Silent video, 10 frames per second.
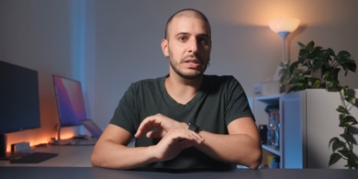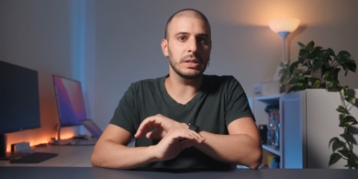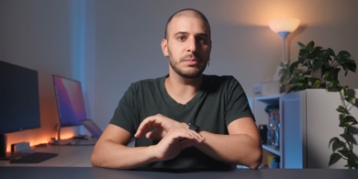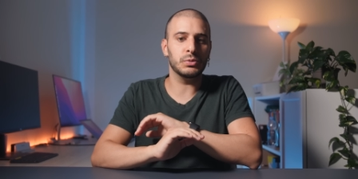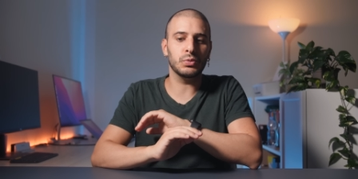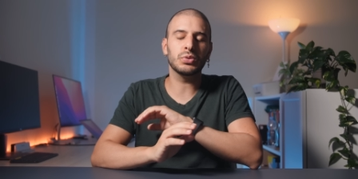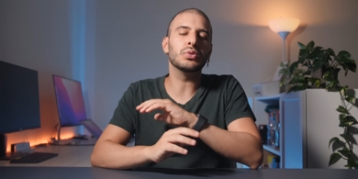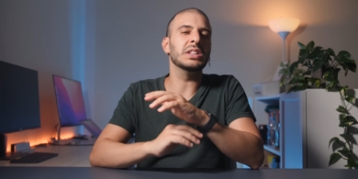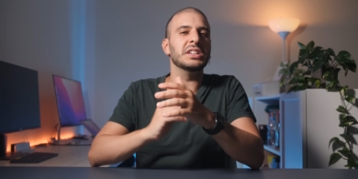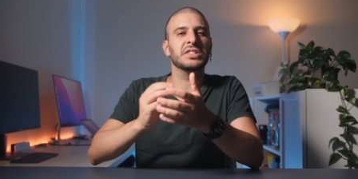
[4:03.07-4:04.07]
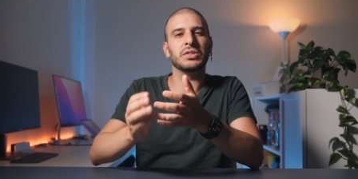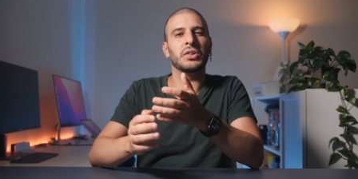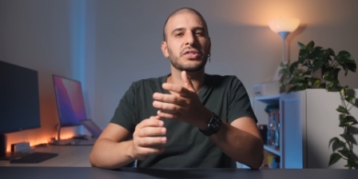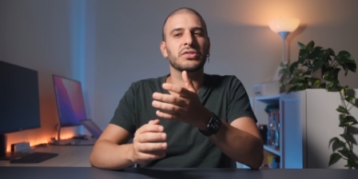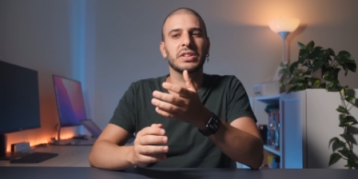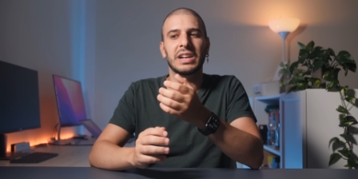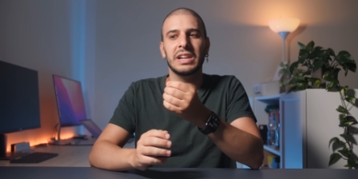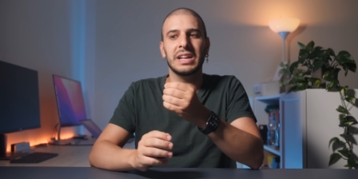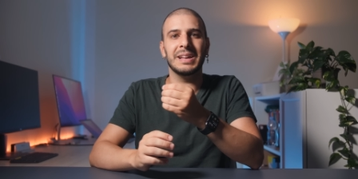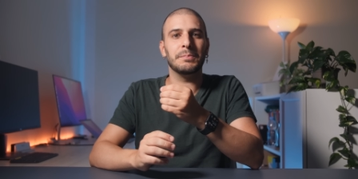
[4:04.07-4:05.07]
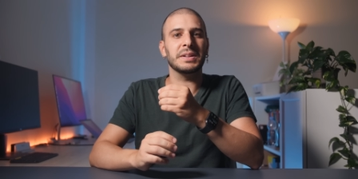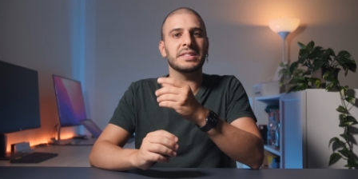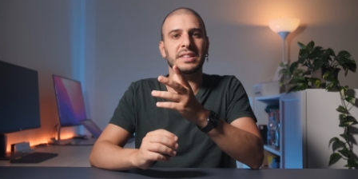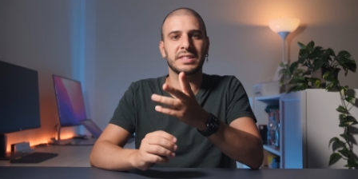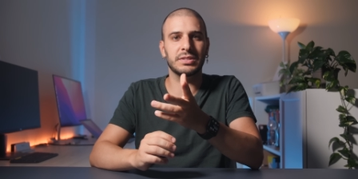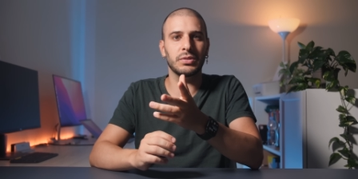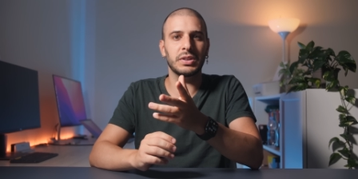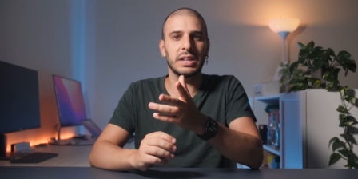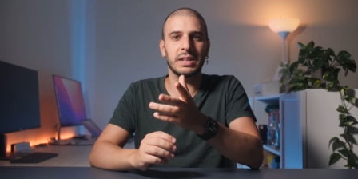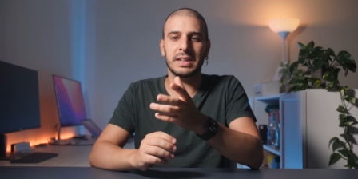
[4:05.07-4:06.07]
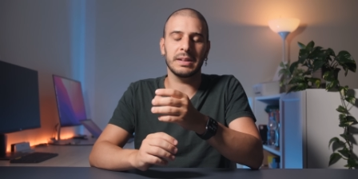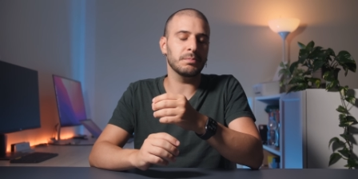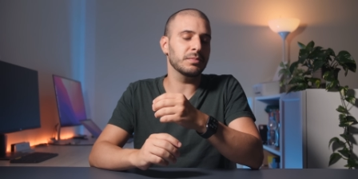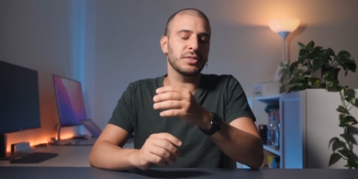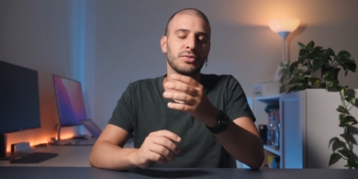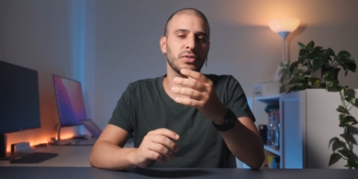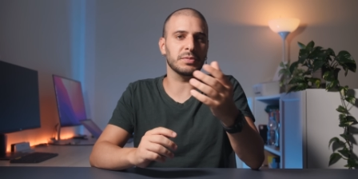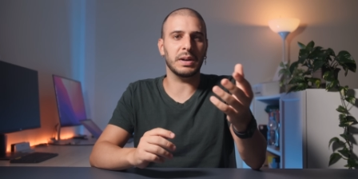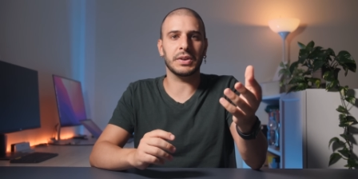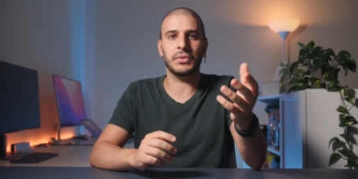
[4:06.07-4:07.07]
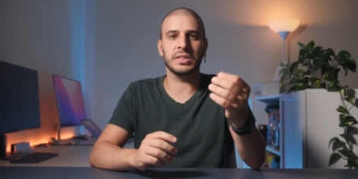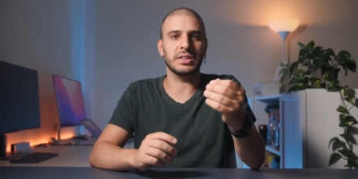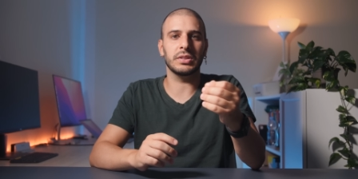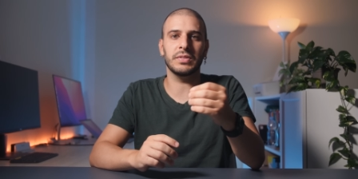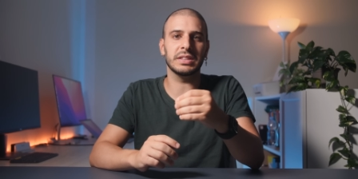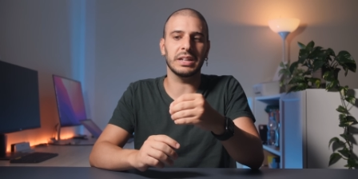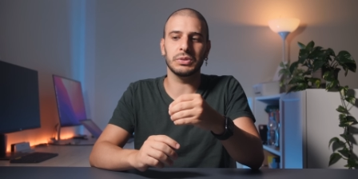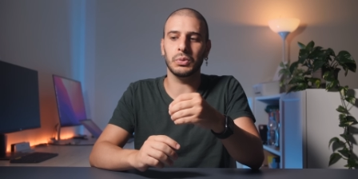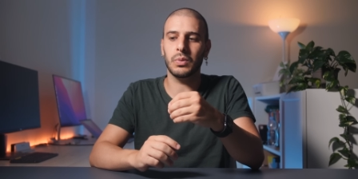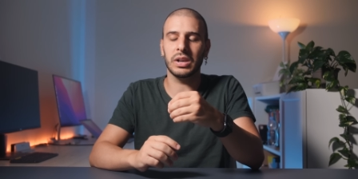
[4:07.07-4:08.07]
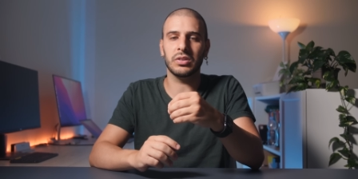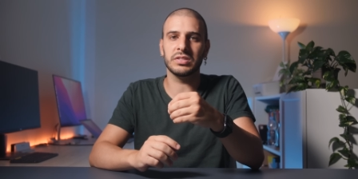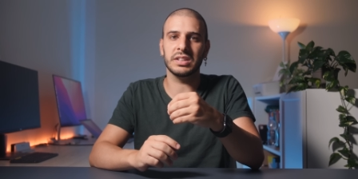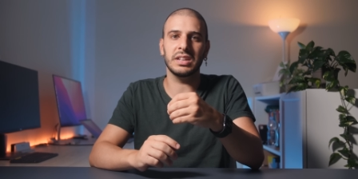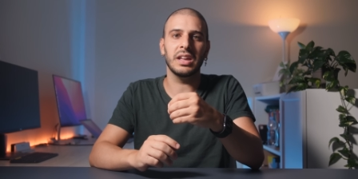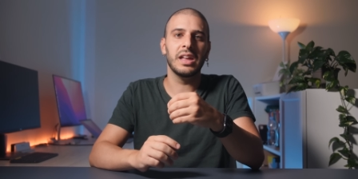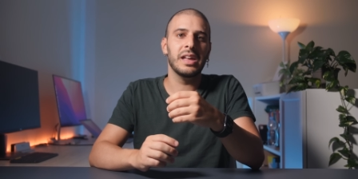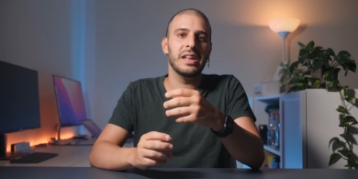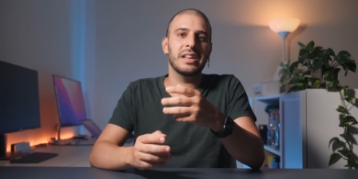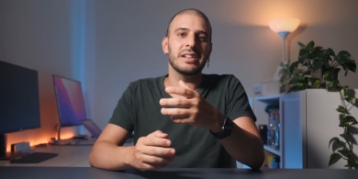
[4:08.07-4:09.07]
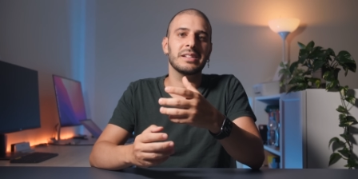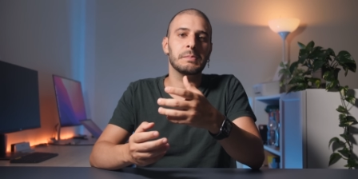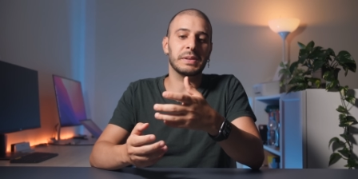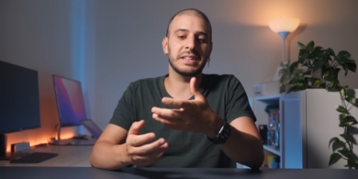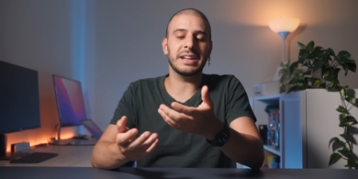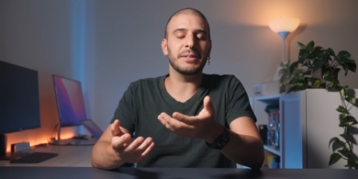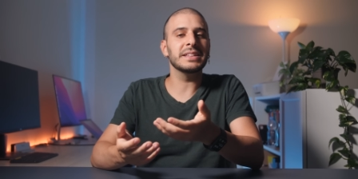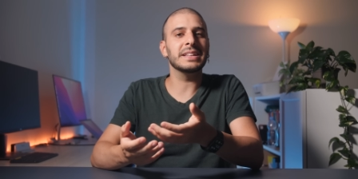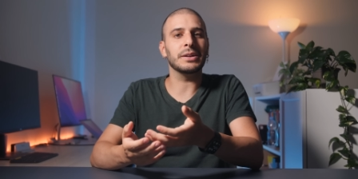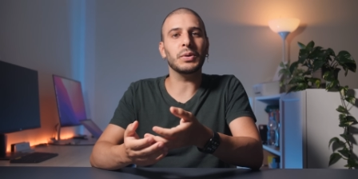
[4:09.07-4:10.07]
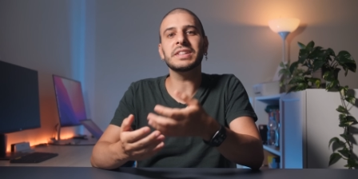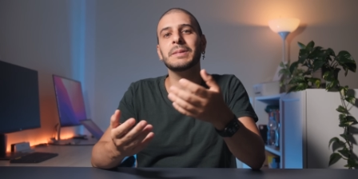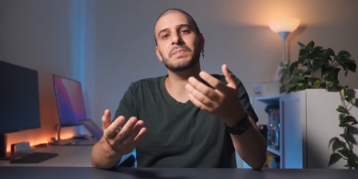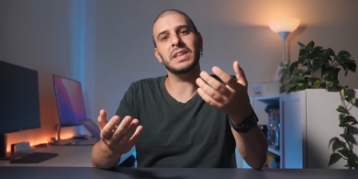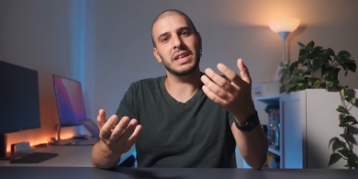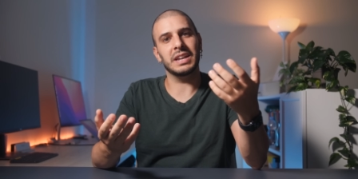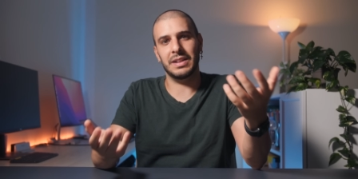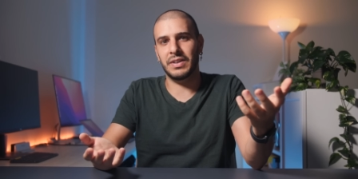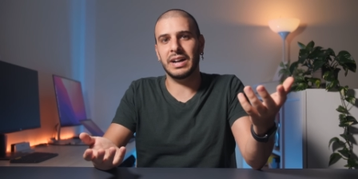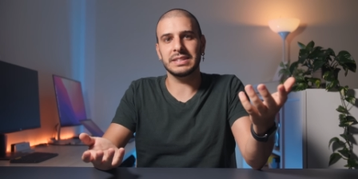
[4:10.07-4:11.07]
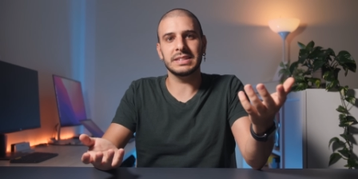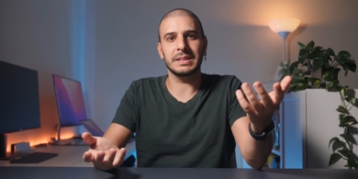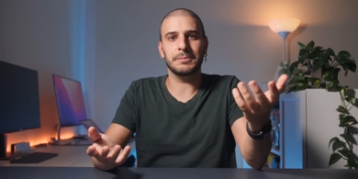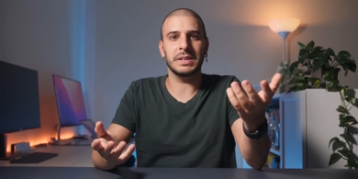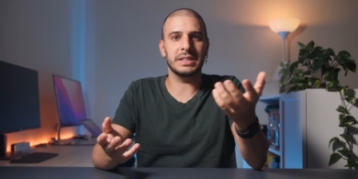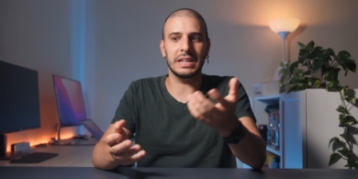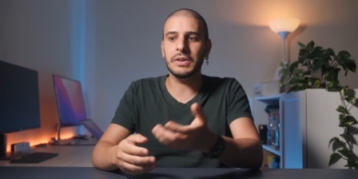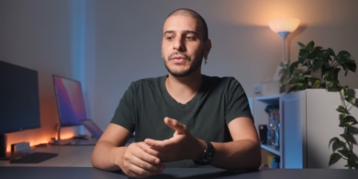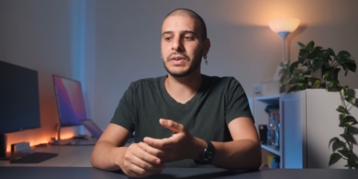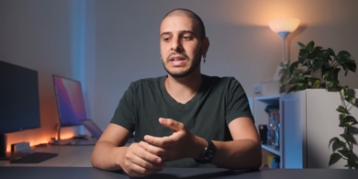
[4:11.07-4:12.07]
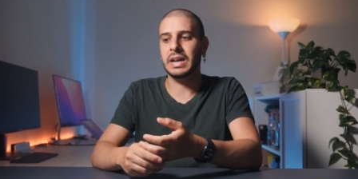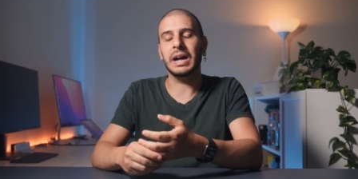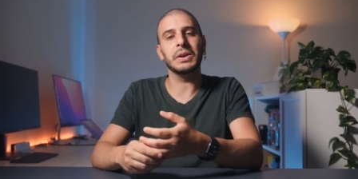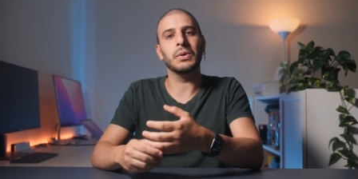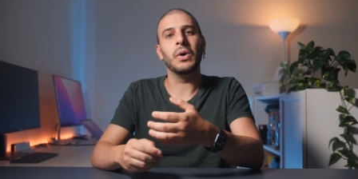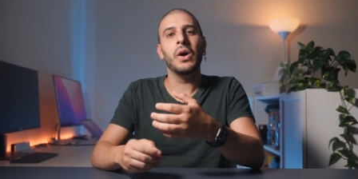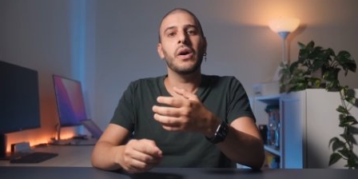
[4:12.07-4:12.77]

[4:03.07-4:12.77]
di tutto il discorso delle prestazioni che sullo smartphone stanno diventando un qualcosa di eh, praticamente quasi irrilevante. I telefoni hanno